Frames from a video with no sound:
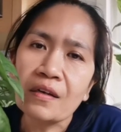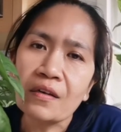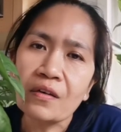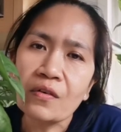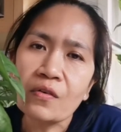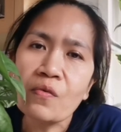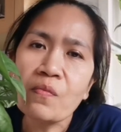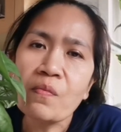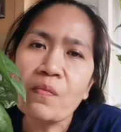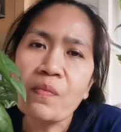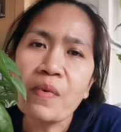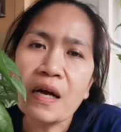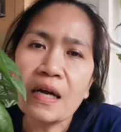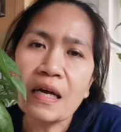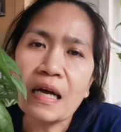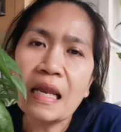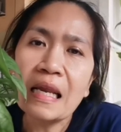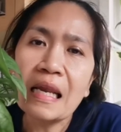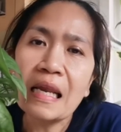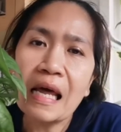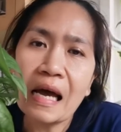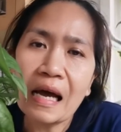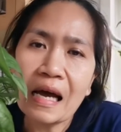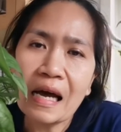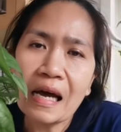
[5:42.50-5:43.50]
kumbaga
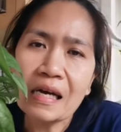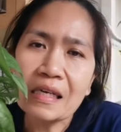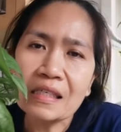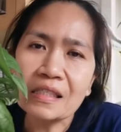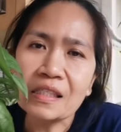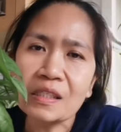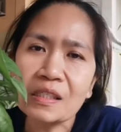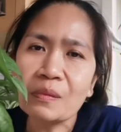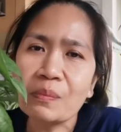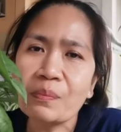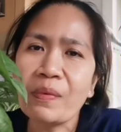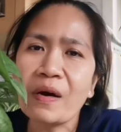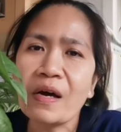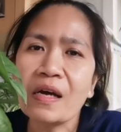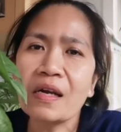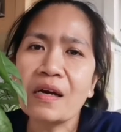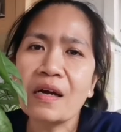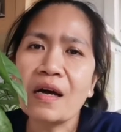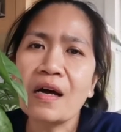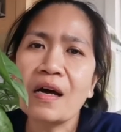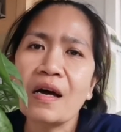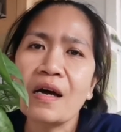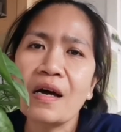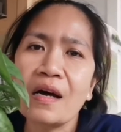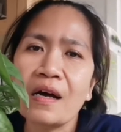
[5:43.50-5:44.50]
lakas
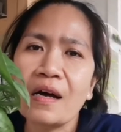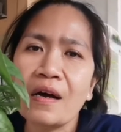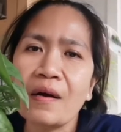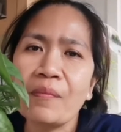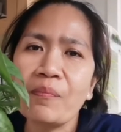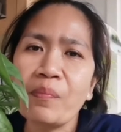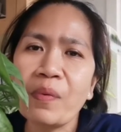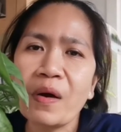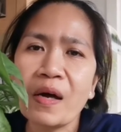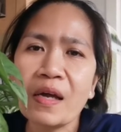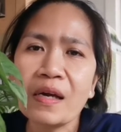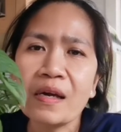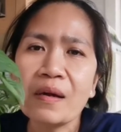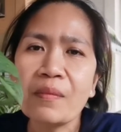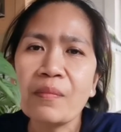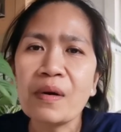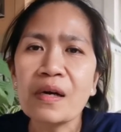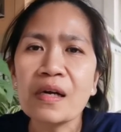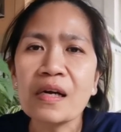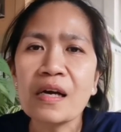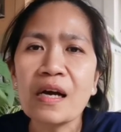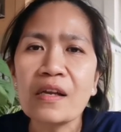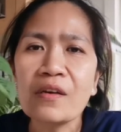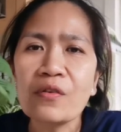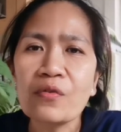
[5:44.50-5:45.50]
para para
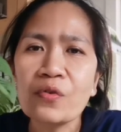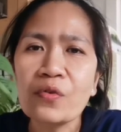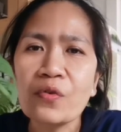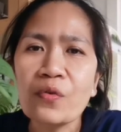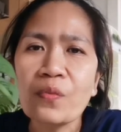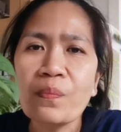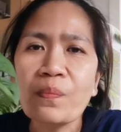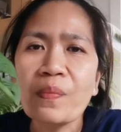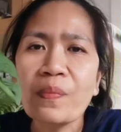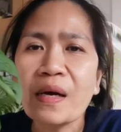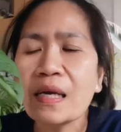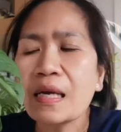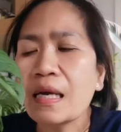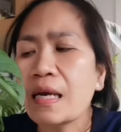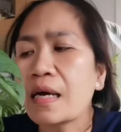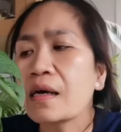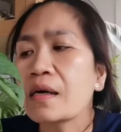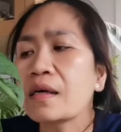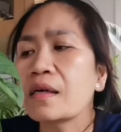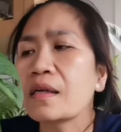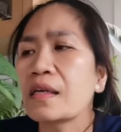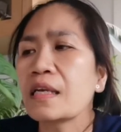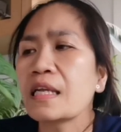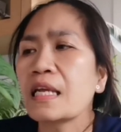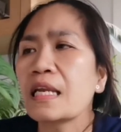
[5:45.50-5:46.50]
magano yung
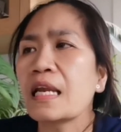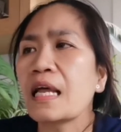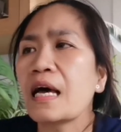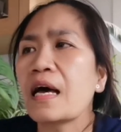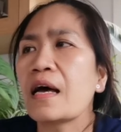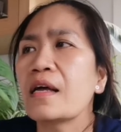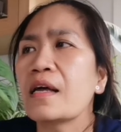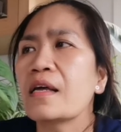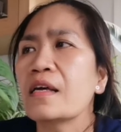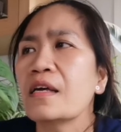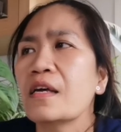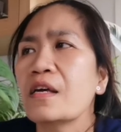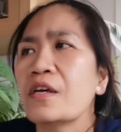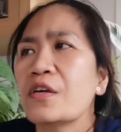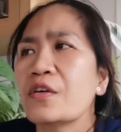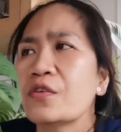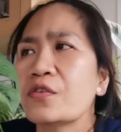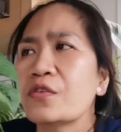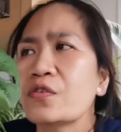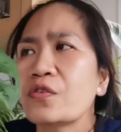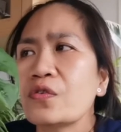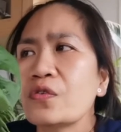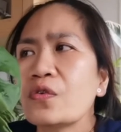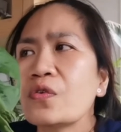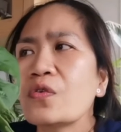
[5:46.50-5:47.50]
paglaki nila.
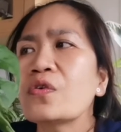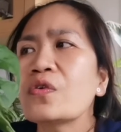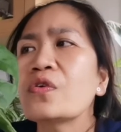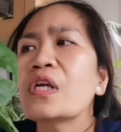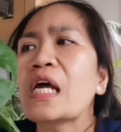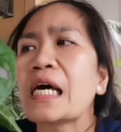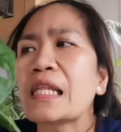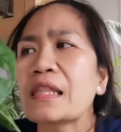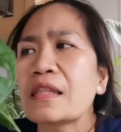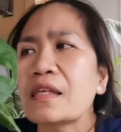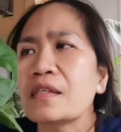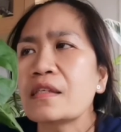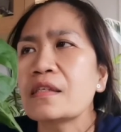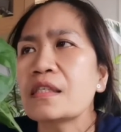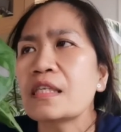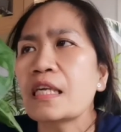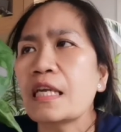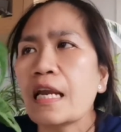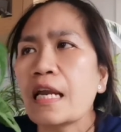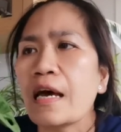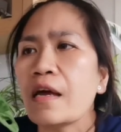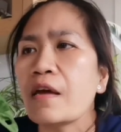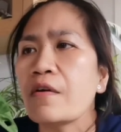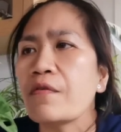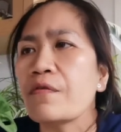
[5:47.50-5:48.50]
So doon natin
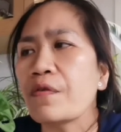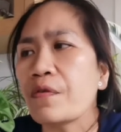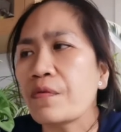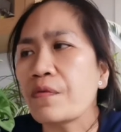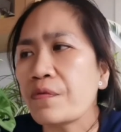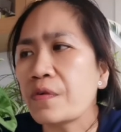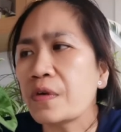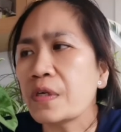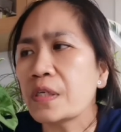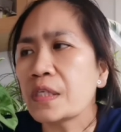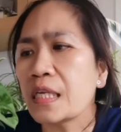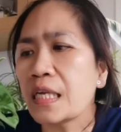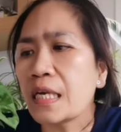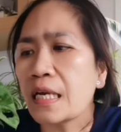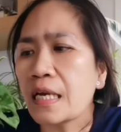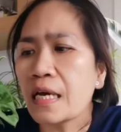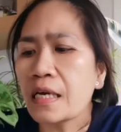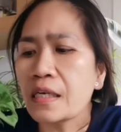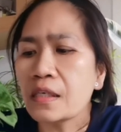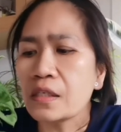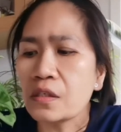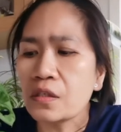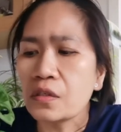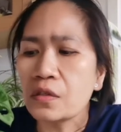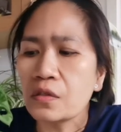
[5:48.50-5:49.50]
sila if
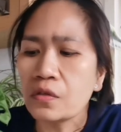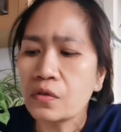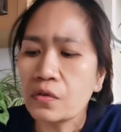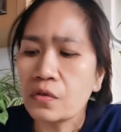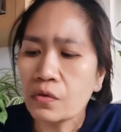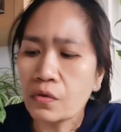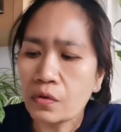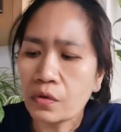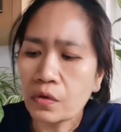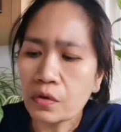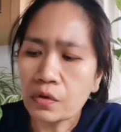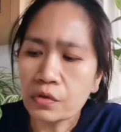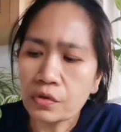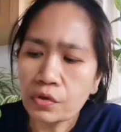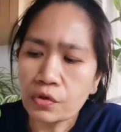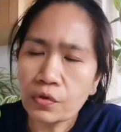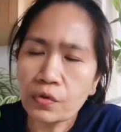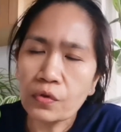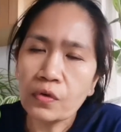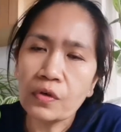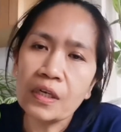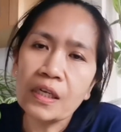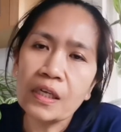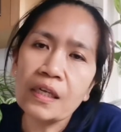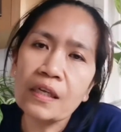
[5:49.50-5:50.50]
fertilize
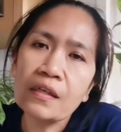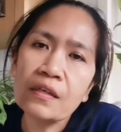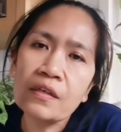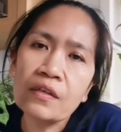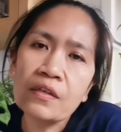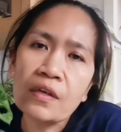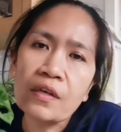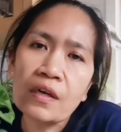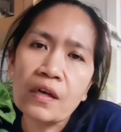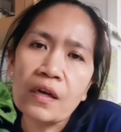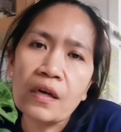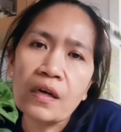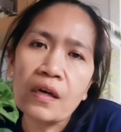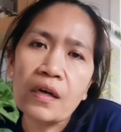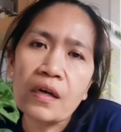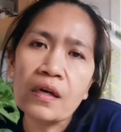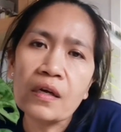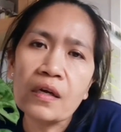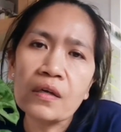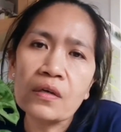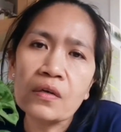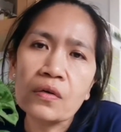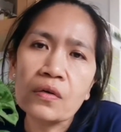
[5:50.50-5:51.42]
during the